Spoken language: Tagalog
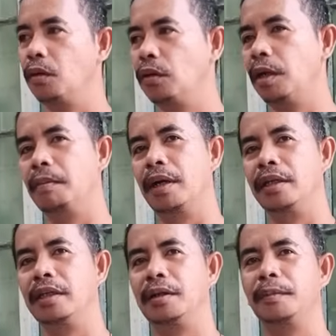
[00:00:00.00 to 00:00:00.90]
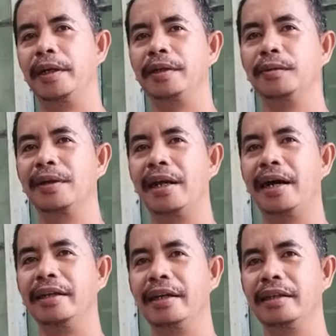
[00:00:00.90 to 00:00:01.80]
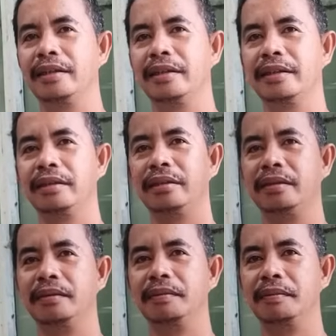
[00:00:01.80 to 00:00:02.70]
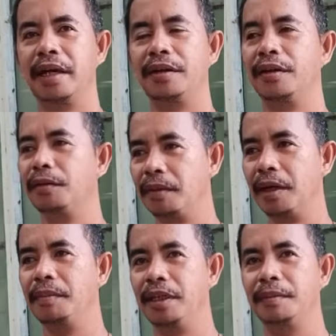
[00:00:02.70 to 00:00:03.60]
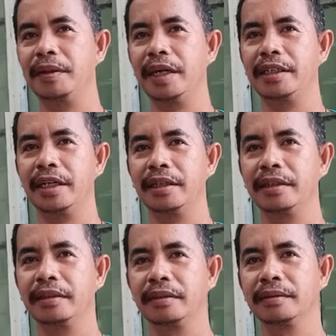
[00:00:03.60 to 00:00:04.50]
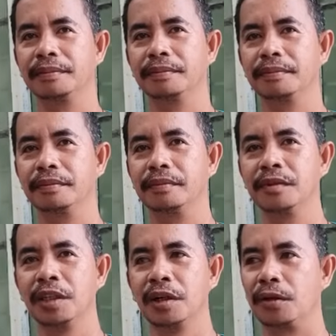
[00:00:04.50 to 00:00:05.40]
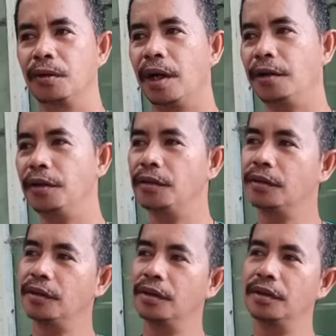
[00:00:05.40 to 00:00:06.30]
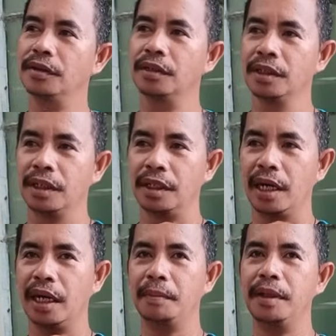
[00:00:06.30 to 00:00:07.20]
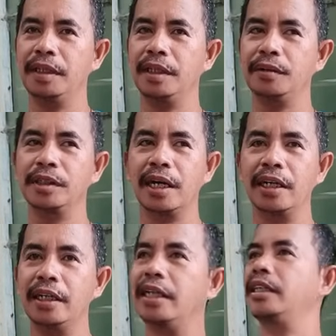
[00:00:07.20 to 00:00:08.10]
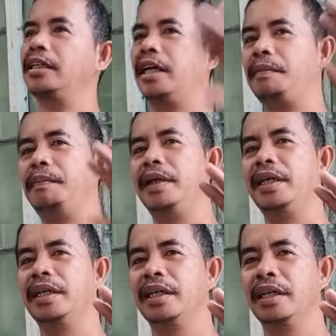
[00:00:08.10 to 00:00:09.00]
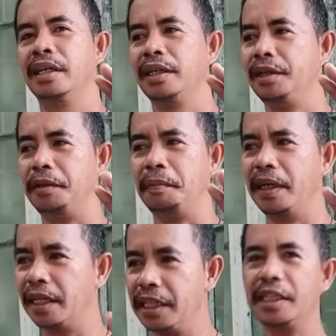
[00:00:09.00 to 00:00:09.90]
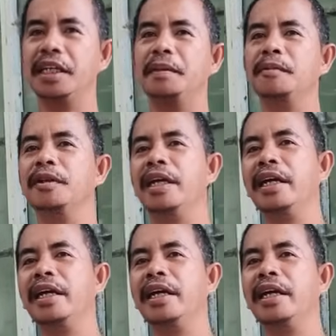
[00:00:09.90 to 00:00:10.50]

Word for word: Oo naman, hindi pwedeng wala. Hmm. Meron akong mga binibigay dyan. Hmm. Kung ano yung gagamitin ko sa kanila sa derby, pinatitikim ko na